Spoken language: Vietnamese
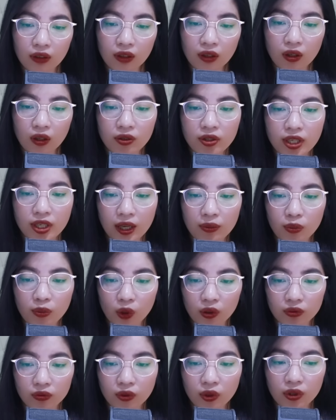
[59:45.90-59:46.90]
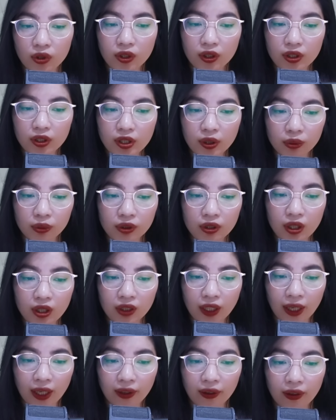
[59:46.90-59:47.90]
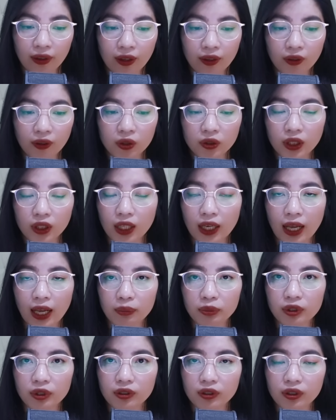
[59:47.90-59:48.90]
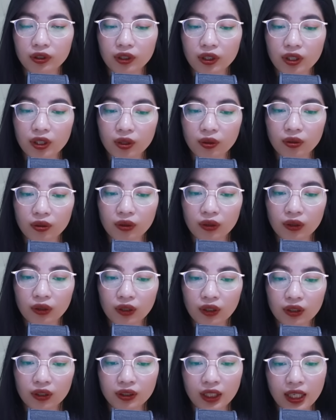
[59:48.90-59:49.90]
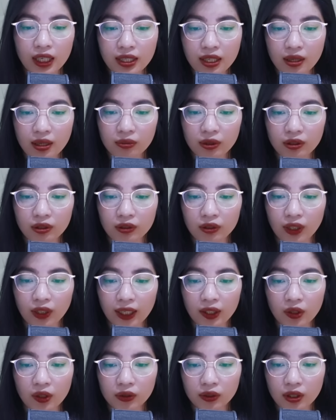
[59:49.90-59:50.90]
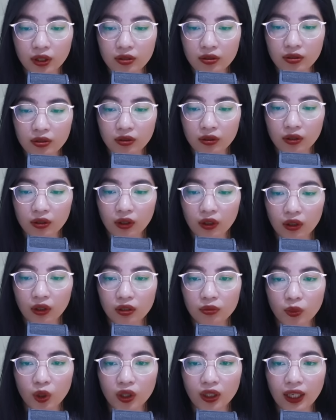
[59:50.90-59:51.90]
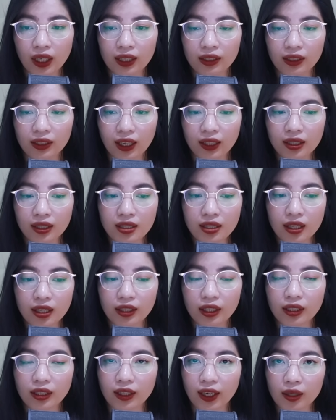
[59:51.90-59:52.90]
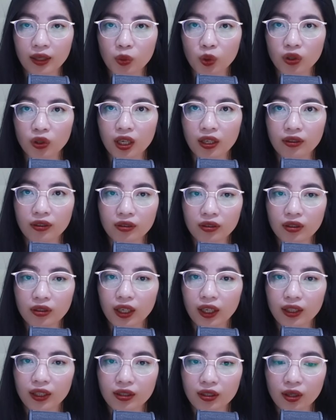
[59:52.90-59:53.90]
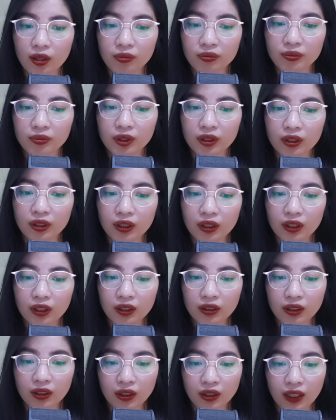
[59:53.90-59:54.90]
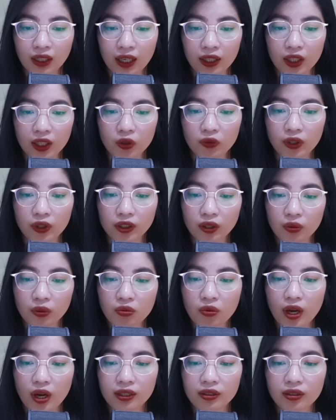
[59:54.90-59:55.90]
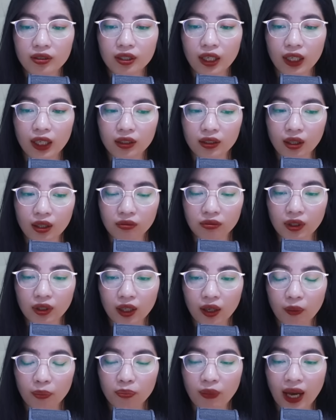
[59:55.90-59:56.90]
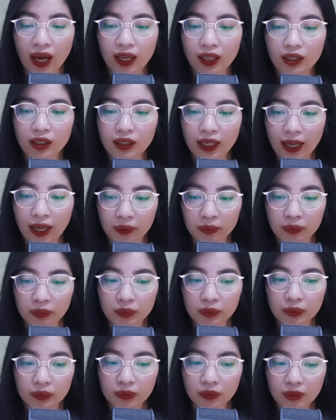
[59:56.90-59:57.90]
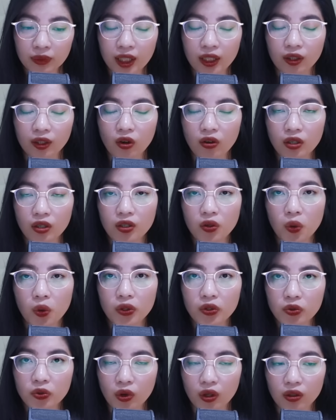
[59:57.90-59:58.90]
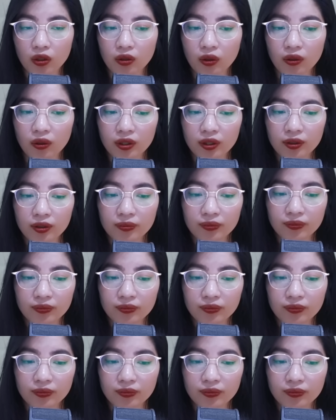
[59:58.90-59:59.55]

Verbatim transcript: con trai một vốn được yêu thương này, có thể làm được tới đâu. Để xem thử anh có thật sự muốn hàn gắn gia đình này một lần nữa hay không. Tất cả đều phải thông qua những hành động mà anh làm để có cơ hội chuộc lỗi.